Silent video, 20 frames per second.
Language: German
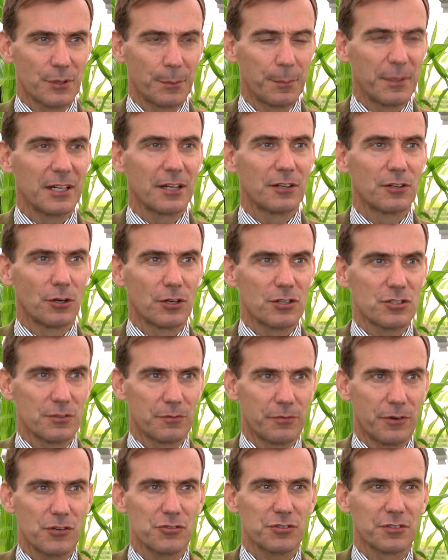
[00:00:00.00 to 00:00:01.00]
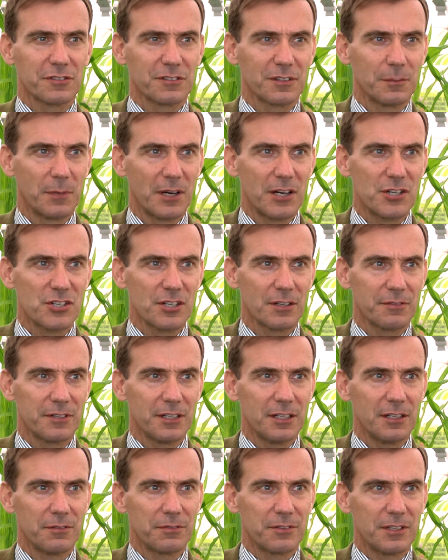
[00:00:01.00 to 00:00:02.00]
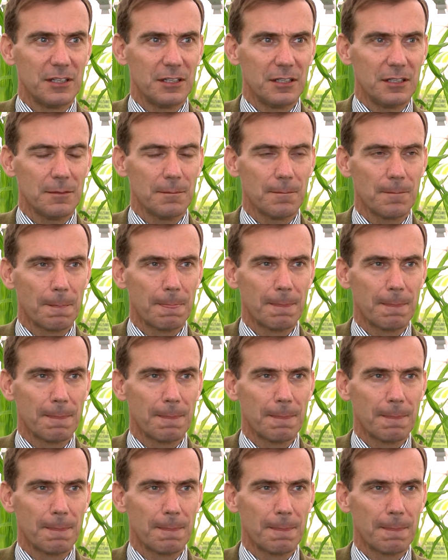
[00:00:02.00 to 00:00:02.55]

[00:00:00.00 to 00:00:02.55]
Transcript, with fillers: mit der deutschen Forschungsgemeinschaft, DFG, e